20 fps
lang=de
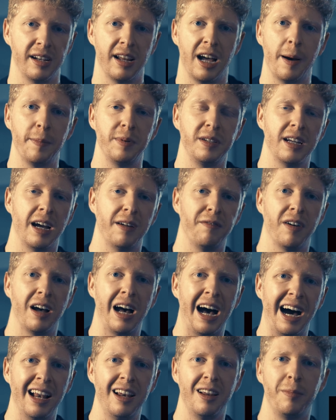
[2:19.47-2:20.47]
Da habt ihr
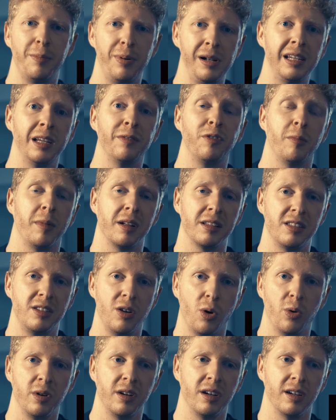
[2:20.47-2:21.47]
einfach alle
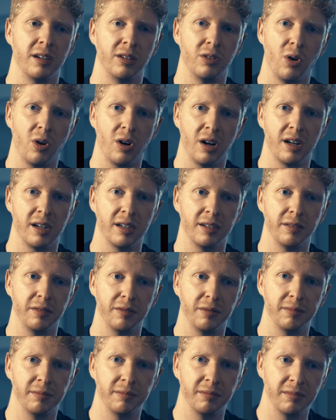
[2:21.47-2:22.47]
Bildinformationen noch
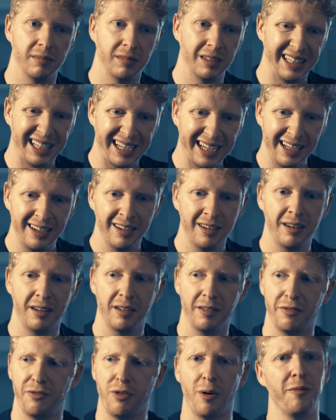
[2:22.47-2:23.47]

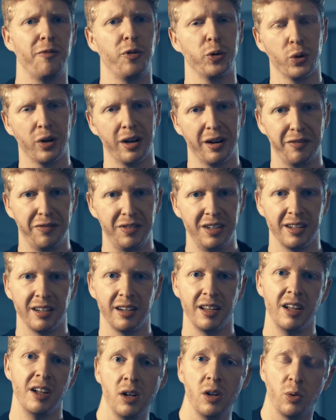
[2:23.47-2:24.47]
drin vom Fotografieren.
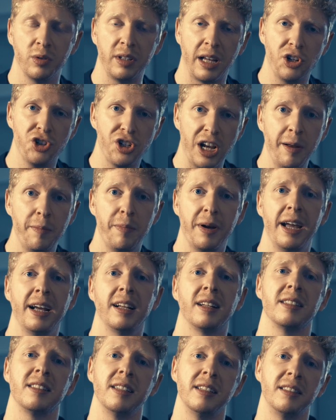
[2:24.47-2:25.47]
Und ein
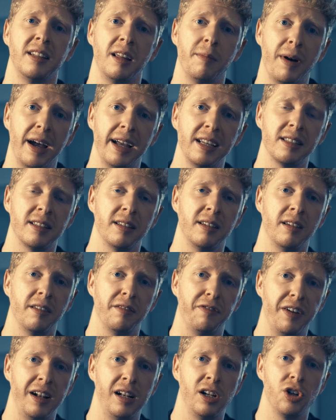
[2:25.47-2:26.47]
JPEG, das ist in den
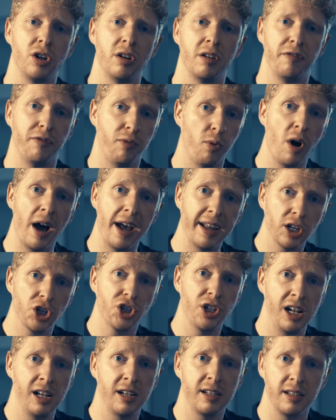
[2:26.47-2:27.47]
meisten Fällen
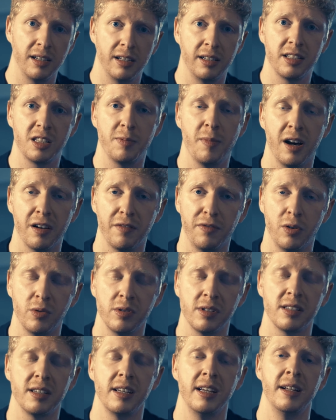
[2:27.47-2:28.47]
voreingestellt in
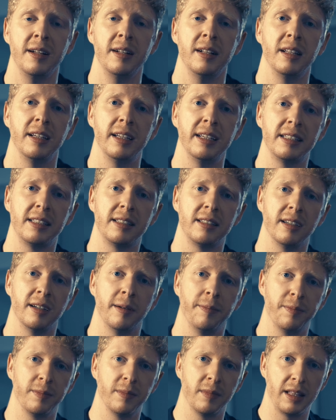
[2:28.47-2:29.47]
Smartphones, ist
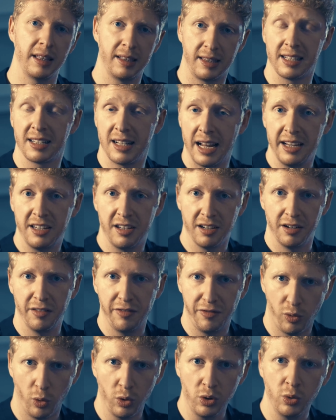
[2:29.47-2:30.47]
ähm, das gleiche
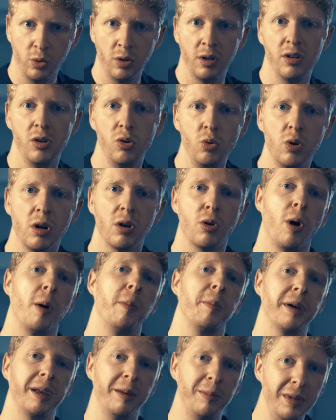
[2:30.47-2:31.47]
Foto, nur
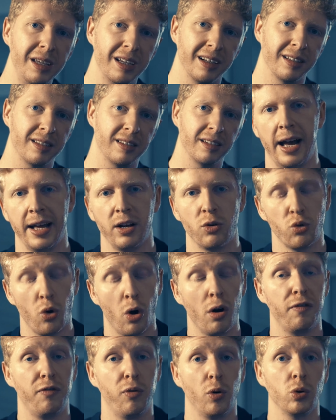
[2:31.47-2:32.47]
komprimiert. Ein
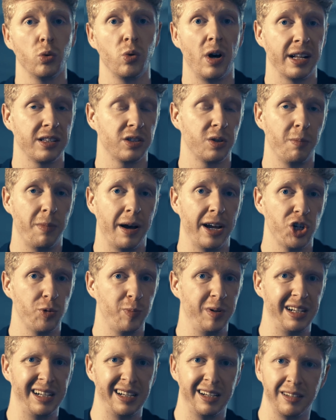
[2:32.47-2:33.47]
RAW-Foto hat zum
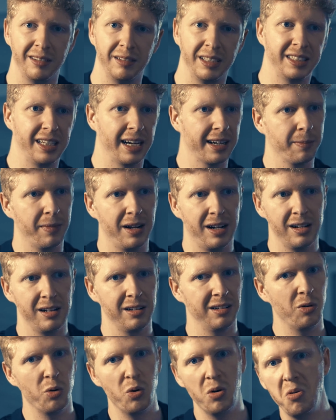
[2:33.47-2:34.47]
Beispiel, ich sag
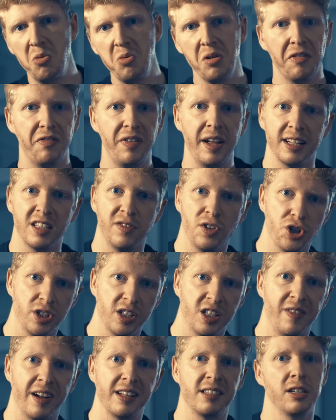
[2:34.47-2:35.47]
mal, ungefähr
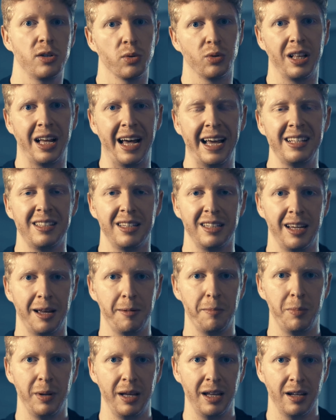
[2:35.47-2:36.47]
zwischen 20 und 30
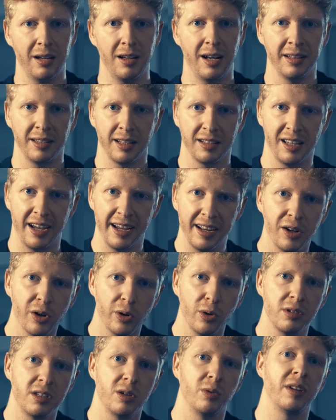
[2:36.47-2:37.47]
MB an
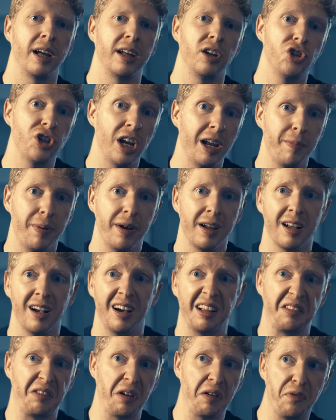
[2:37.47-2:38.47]
Dateigröße und ein JPEG
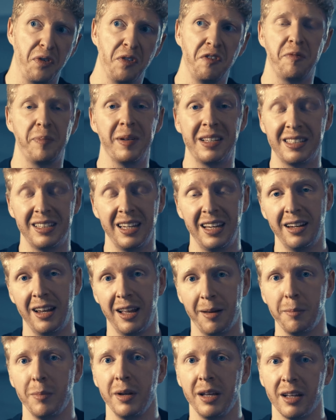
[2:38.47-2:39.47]
hat 5 bis
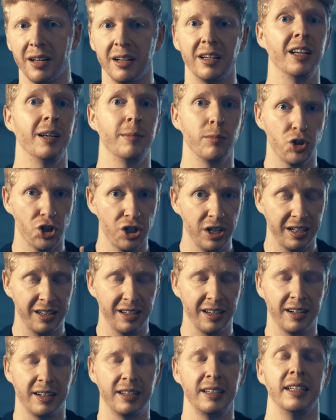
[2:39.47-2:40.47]
10 MB im Schnitt.
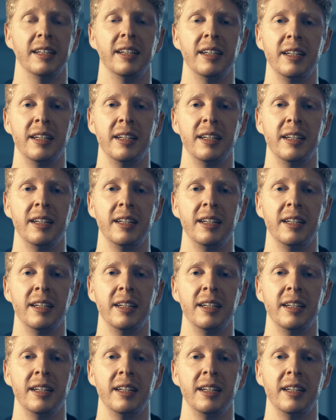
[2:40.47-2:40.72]
Ja.